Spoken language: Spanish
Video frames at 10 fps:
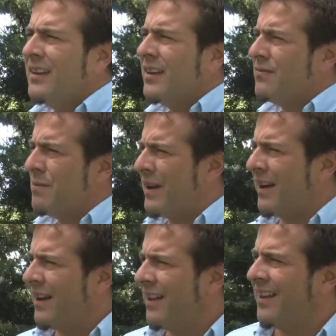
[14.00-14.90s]
que fue
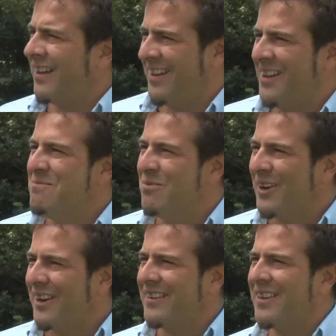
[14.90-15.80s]
pagada por
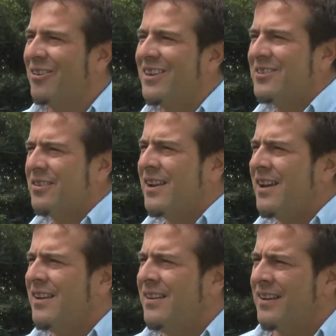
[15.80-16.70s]
el Estado
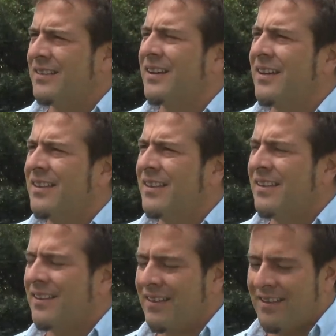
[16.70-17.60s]
Nacional a través
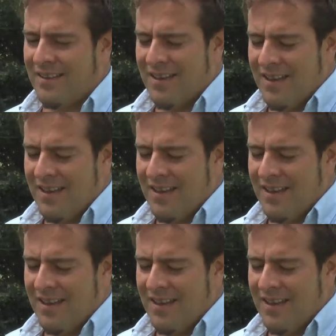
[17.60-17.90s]
de,